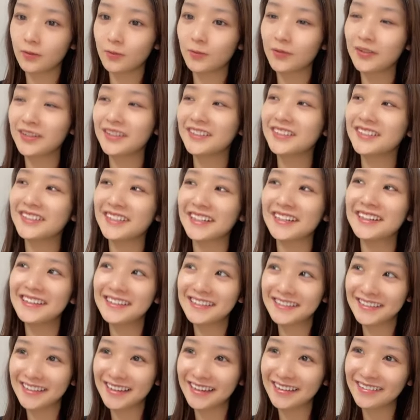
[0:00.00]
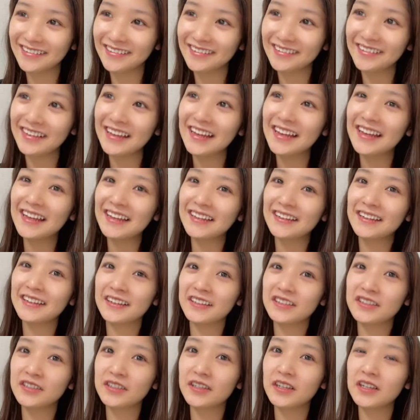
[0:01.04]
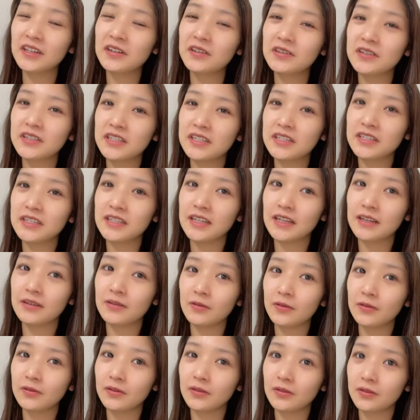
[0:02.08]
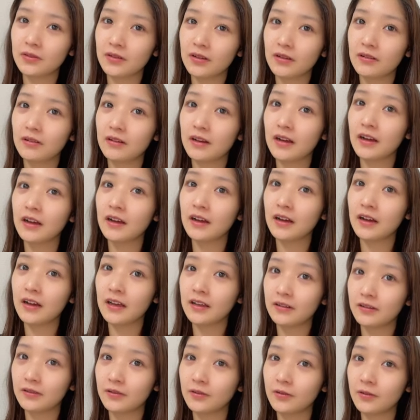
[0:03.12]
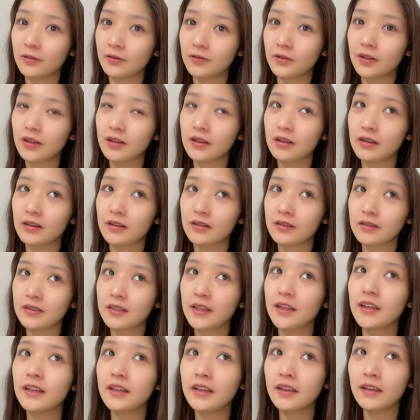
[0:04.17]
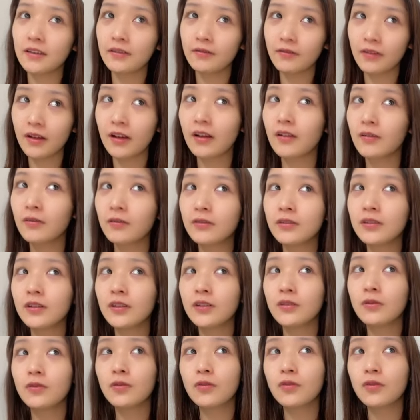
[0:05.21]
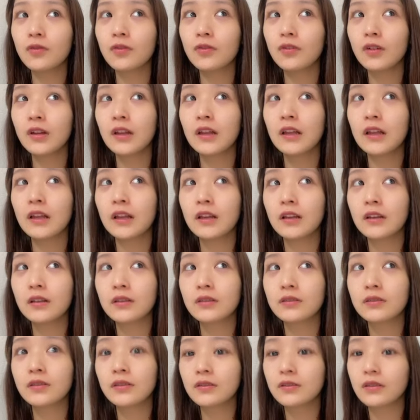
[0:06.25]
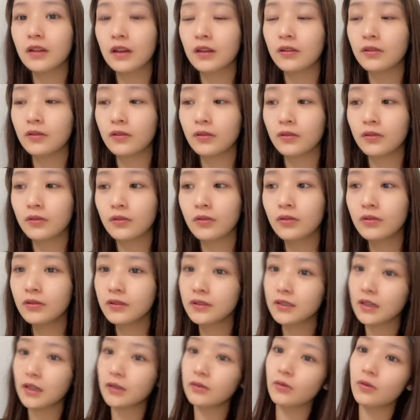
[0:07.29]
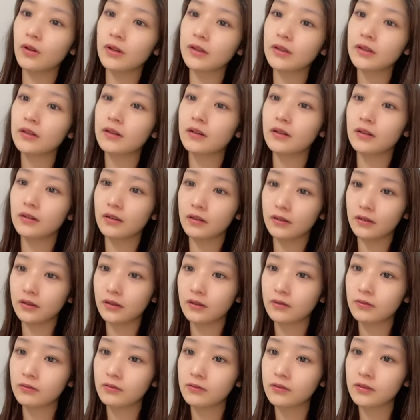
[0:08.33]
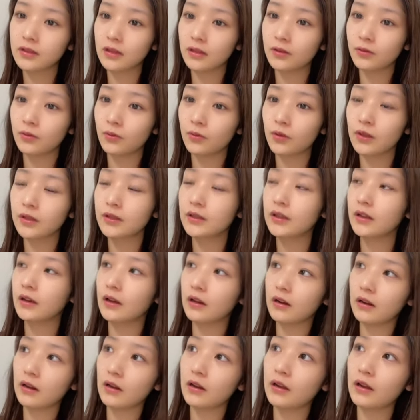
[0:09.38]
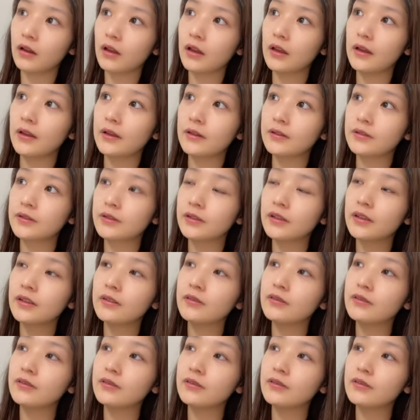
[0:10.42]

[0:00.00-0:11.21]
思ってたんですけどなんか次の人生のこととかを考えるとなんか最近は本当にここそあのコンサート終わってからかなコンサート終わってから次